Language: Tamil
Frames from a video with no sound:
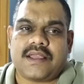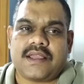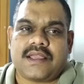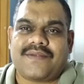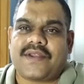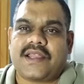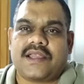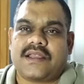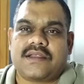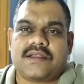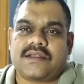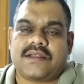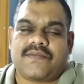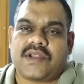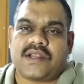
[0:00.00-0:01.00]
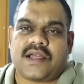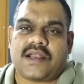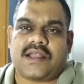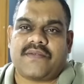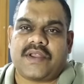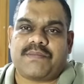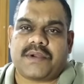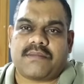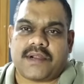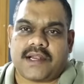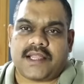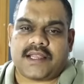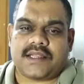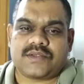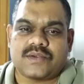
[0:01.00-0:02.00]
இவர் இவ்வளோ நாளெலாம் வெயிட் பண்ண
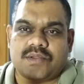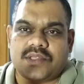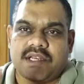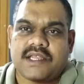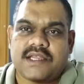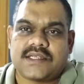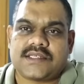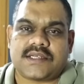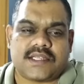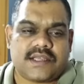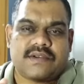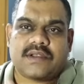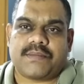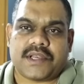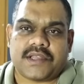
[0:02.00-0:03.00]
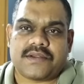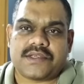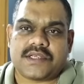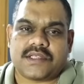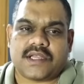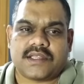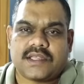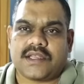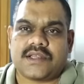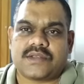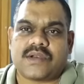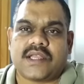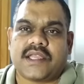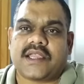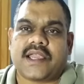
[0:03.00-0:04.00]
மாட்டார் ஸோ த்ரீ இயர்ஸ்ன்றதே இவருக்கு பெரிய விஷயம் தான் த்ரீ
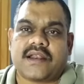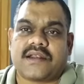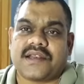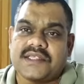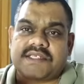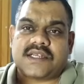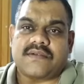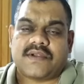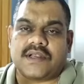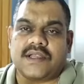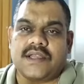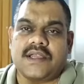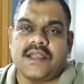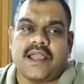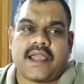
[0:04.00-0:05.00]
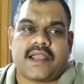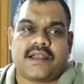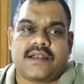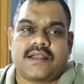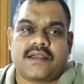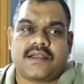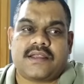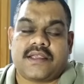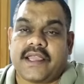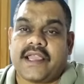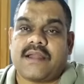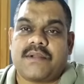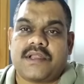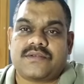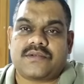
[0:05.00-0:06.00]
இயர்ஸ்க்குள்ள ஹி கேன் ரீச் அ லெவல் அண்ட் ஏன்
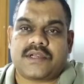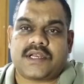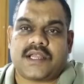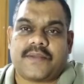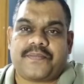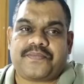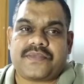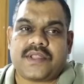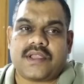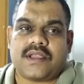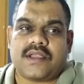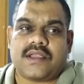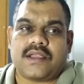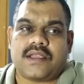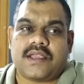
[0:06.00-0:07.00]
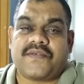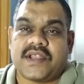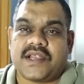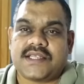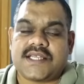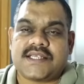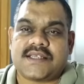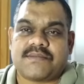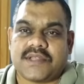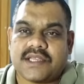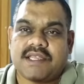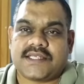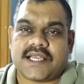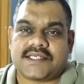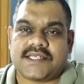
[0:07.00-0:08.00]
அப்படின்னு சொல்கிறேன்னா இஃப் ஹி டிசைட் சம்திங் ஹி
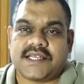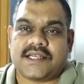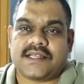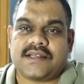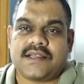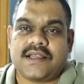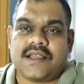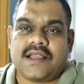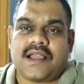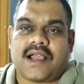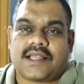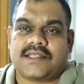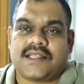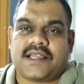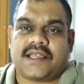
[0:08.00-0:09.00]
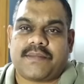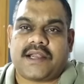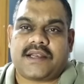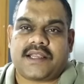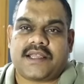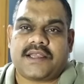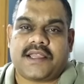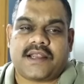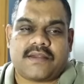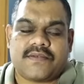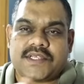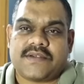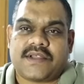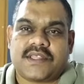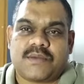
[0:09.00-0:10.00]
சக்சீடட் அதுதான் இங்கே மேட்ரு ஏன்னா
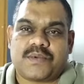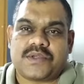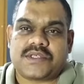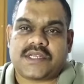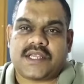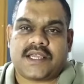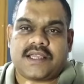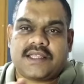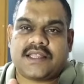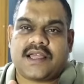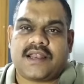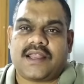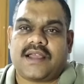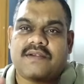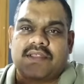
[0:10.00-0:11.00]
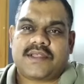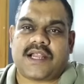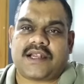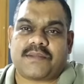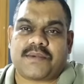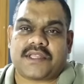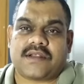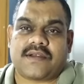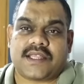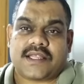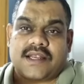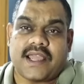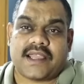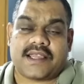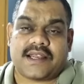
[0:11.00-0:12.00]
விஜய் வந்த புதுசில் இந்த ஆள்லாம் வந்து அட்டப்படத்தில் வரதுக்கு
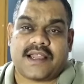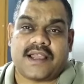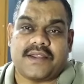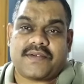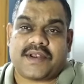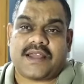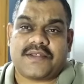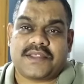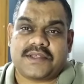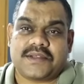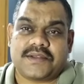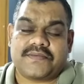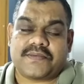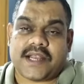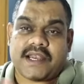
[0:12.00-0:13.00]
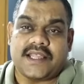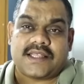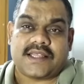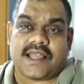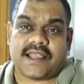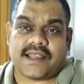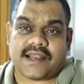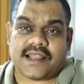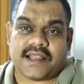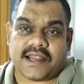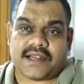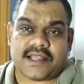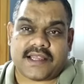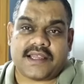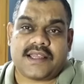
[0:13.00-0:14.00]
லாய்க்கு இருக்கா இவரெல்லாம் வந்து நடிக்கிறதுக்கு லாய்க்கு இருக்கான்னு
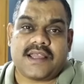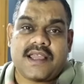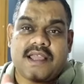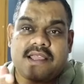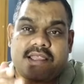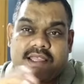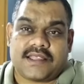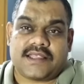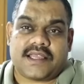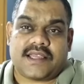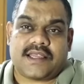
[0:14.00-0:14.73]
கேட்ட எந்த